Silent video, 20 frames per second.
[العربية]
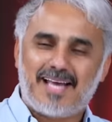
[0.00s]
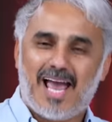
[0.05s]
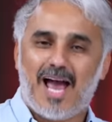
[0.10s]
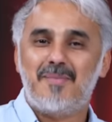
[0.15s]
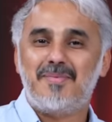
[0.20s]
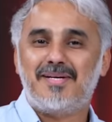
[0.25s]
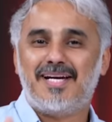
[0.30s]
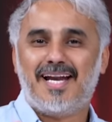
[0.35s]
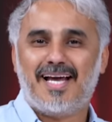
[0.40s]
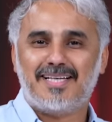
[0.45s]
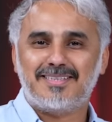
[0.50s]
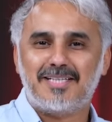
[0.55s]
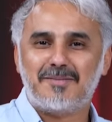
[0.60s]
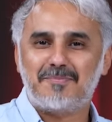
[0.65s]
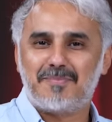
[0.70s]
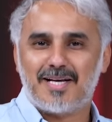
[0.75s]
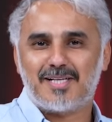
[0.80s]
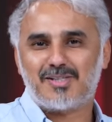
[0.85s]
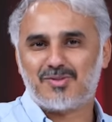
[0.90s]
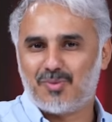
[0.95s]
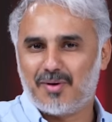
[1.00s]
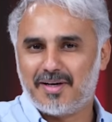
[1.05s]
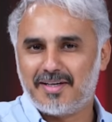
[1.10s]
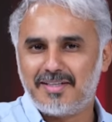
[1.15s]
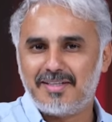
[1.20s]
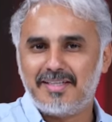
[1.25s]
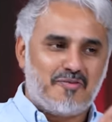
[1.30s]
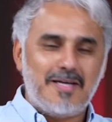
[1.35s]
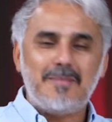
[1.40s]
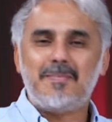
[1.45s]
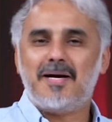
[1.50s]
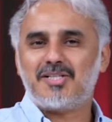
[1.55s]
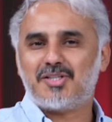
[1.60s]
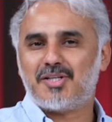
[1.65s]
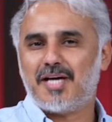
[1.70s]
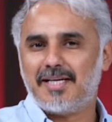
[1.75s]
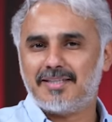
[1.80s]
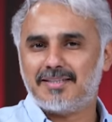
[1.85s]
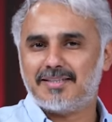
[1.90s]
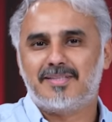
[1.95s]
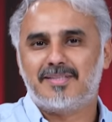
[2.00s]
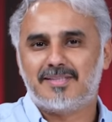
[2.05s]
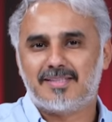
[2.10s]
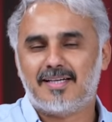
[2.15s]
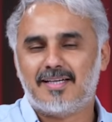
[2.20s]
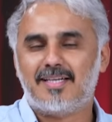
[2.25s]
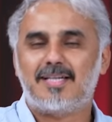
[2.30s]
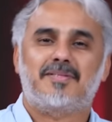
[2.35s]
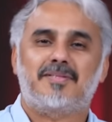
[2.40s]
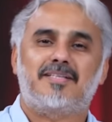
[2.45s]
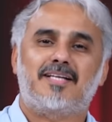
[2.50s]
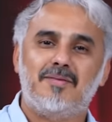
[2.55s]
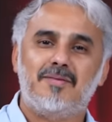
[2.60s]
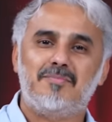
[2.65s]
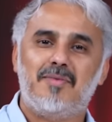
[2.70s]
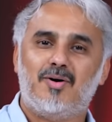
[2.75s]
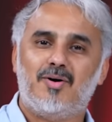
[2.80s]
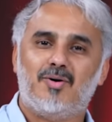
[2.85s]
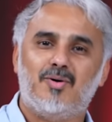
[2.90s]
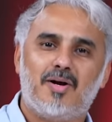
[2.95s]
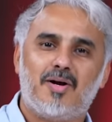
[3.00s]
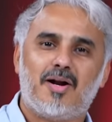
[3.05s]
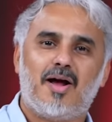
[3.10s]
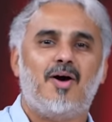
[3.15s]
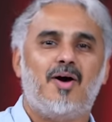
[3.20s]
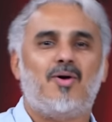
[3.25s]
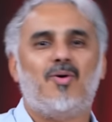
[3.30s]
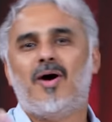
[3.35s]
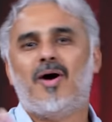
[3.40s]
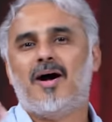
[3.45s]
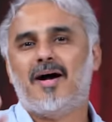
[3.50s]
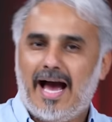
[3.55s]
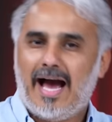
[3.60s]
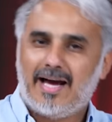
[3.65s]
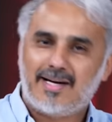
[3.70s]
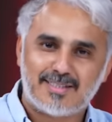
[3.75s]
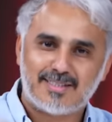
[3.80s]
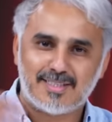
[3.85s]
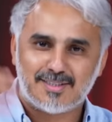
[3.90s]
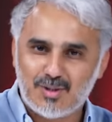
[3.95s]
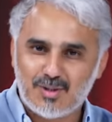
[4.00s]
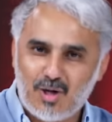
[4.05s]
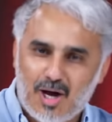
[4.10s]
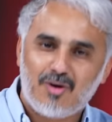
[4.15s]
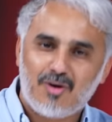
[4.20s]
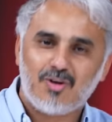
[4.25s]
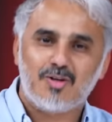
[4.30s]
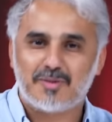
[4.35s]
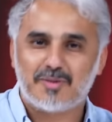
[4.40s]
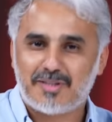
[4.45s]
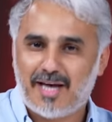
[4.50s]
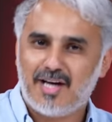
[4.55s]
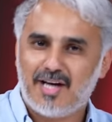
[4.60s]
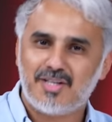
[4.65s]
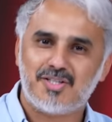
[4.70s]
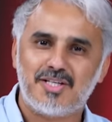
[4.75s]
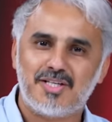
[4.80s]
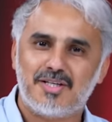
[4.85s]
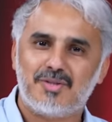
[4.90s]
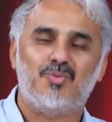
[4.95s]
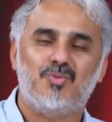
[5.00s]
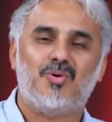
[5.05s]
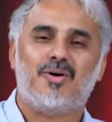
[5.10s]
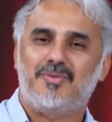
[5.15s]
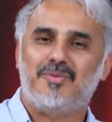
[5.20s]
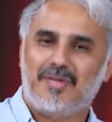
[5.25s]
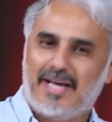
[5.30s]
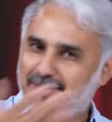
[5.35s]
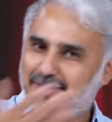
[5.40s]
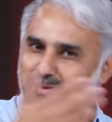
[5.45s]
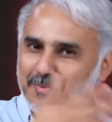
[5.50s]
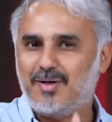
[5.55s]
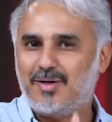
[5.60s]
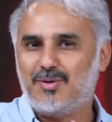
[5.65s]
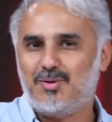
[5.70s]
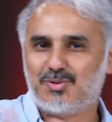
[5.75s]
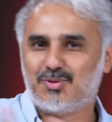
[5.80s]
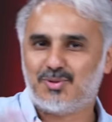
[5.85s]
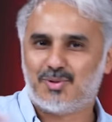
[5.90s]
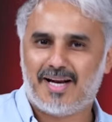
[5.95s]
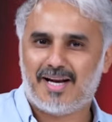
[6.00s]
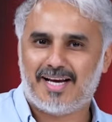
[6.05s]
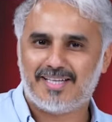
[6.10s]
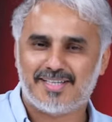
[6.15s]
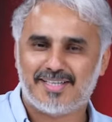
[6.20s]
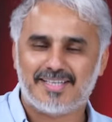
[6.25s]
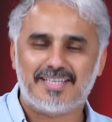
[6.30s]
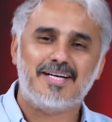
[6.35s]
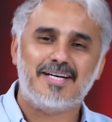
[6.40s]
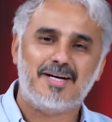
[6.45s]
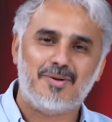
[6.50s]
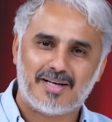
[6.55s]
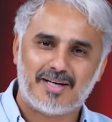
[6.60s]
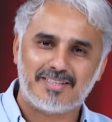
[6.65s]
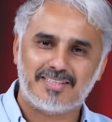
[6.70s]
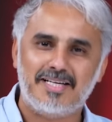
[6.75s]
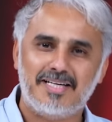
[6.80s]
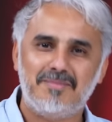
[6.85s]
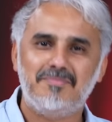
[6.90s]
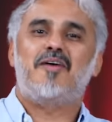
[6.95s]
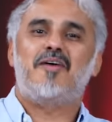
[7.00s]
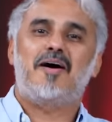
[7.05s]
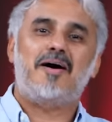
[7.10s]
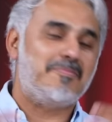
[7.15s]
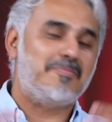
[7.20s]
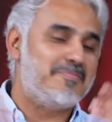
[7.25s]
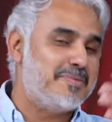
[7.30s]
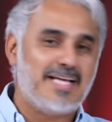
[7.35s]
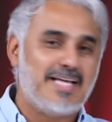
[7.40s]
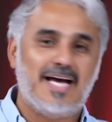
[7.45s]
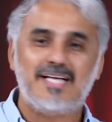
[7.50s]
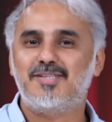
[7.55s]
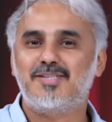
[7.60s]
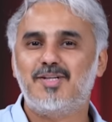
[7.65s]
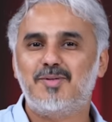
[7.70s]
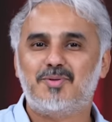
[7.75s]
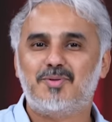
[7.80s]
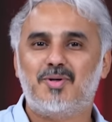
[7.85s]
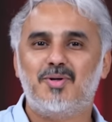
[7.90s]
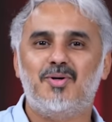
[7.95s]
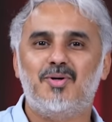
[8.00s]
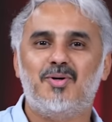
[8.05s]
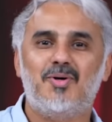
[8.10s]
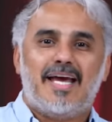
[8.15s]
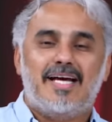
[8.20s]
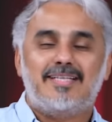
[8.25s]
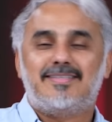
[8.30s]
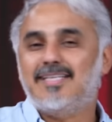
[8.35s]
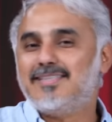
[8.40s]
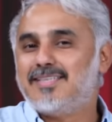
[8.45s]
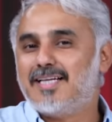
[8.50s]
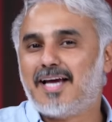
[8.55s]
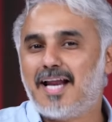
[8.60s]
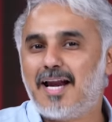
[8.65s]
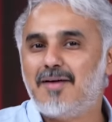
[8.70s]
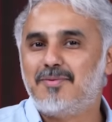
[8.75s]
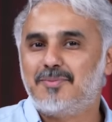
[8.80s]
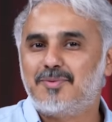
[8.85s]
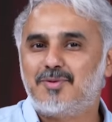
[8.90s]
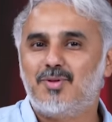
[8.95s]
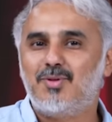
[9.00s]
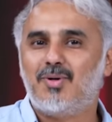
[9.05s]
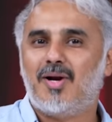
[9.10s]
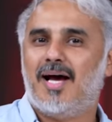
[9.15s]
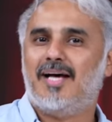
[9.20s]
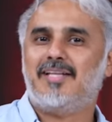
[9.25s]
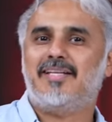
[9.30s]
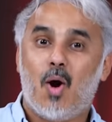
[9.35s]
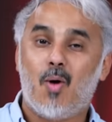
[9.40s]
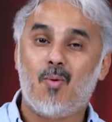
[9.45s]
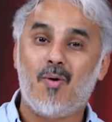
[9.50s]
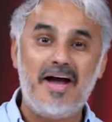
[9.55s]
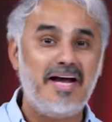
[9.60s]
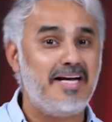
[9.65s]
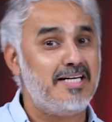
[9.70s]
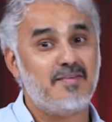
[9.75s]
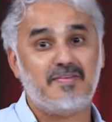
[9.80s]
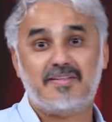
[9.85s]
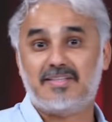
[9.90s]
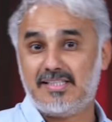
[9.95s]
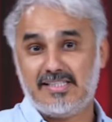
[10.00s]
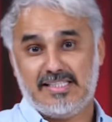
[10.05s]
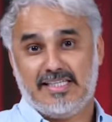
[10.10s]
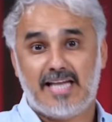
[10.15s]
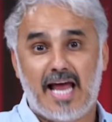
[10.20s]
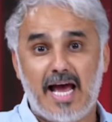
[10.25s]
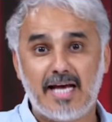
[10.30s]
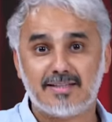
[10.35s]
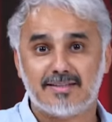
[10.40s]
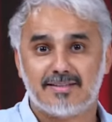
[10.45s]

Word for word: كامل العدد بلس 1 في مشهد بنت صغيره بتتكلم مع اخوها اخوها على اساس انه عقله متحجر ويعني من العصور الحجريه وقديم فبتهزئه وبتقول له انت ايش الكلام اللي بتقوله هذا هو احنا في التسعينات